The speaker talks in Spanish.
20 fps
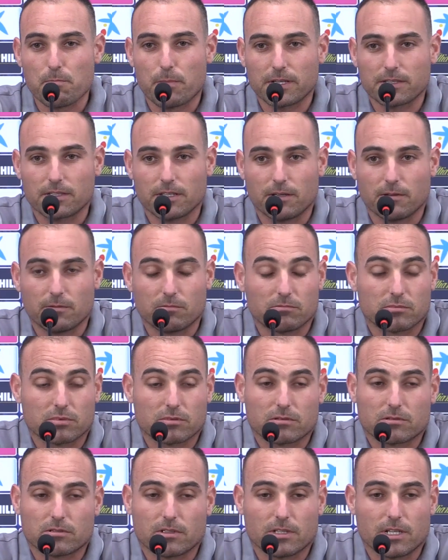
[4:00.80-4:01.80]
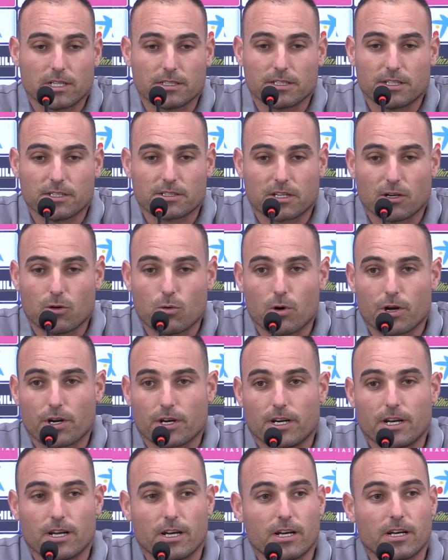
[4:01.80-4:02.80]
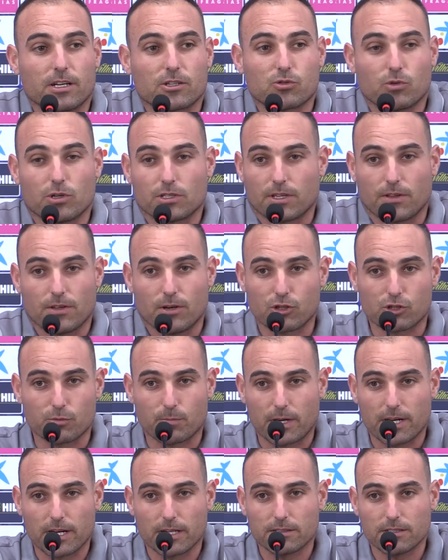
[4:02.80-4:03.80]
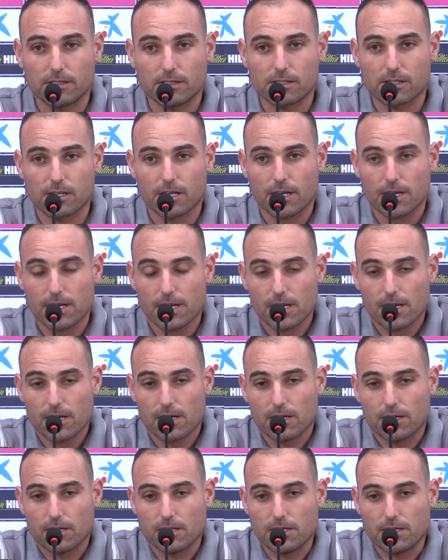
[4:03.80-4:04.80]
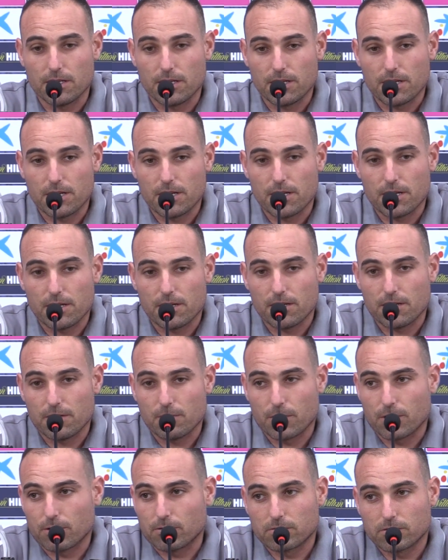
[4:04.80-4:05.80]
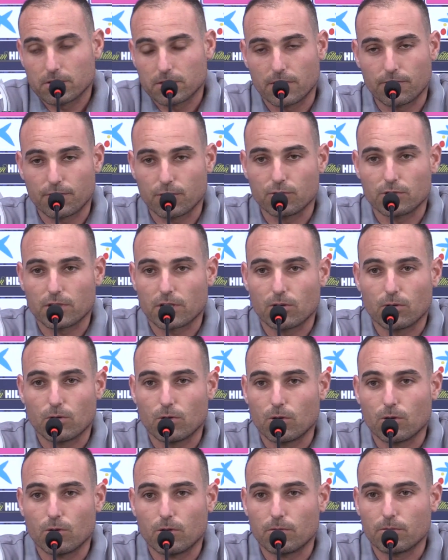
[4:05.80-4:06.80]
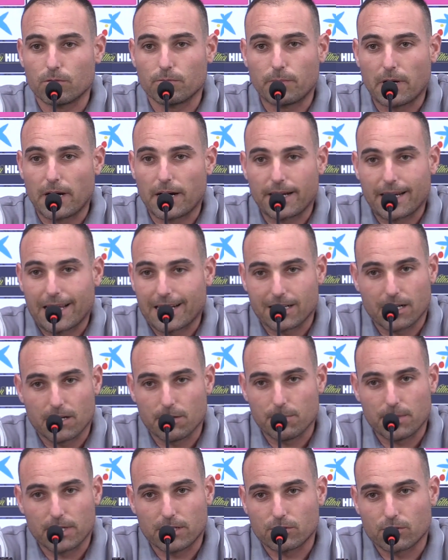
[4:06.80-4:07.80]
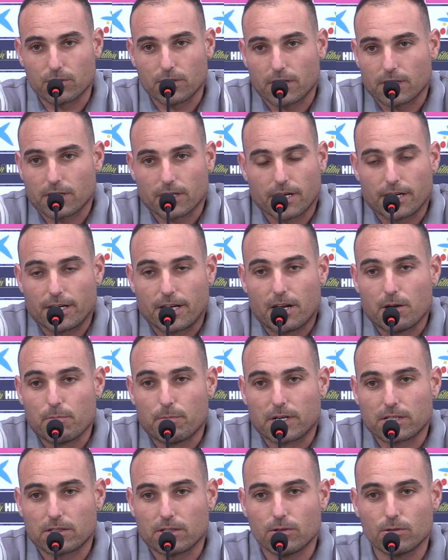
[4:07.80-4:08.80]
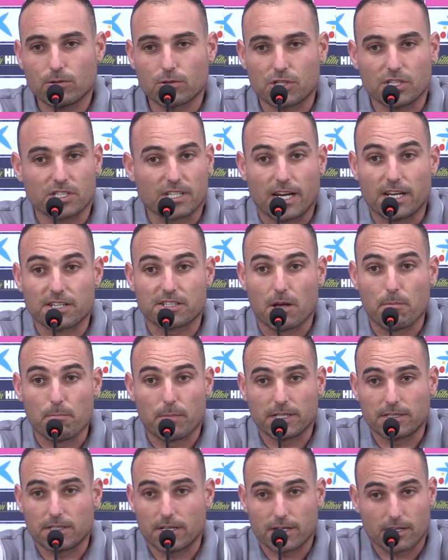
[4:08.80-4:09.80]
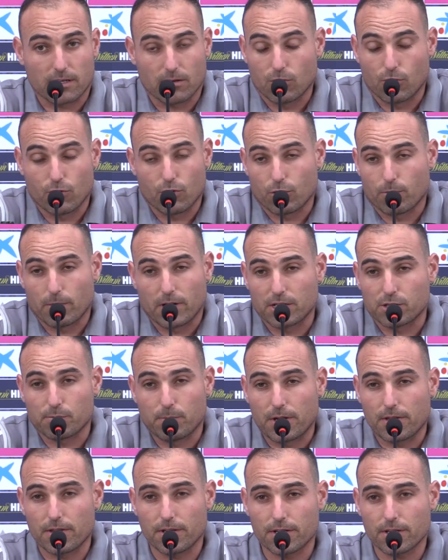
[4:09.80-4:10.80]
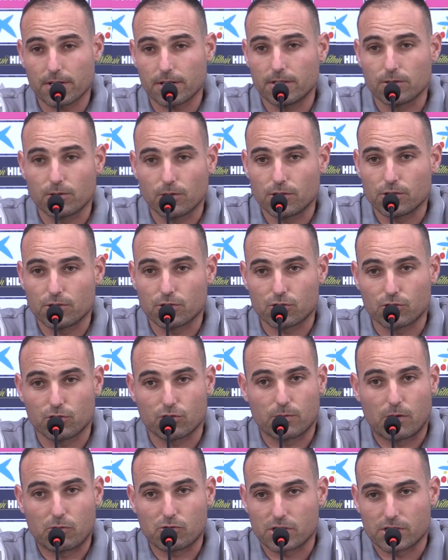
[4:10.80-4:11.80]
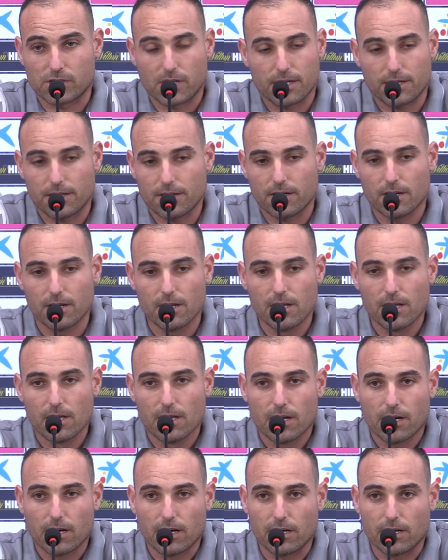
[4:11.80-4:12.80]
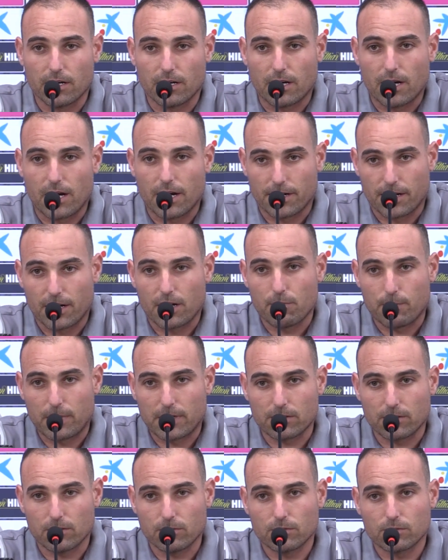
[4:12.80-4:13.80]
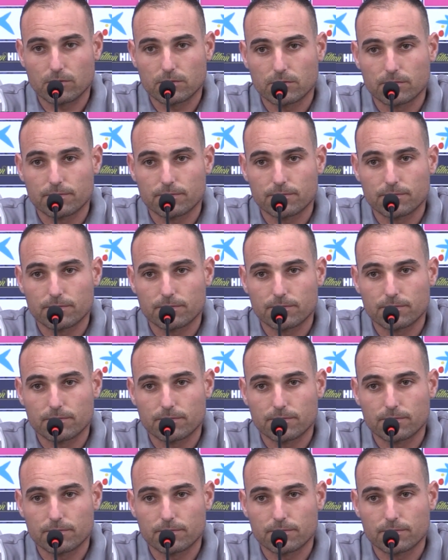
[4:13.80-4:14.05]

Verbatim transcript: empate, pues te la tienes que jugar en la suerte de los penaltis y, bueno, afrontarlo para ganar la eliminatoria. Hay que ganar el partido. Si sales a empatar, lo normal es perder. Entonces nosotros vamos a salir a ganar el partido.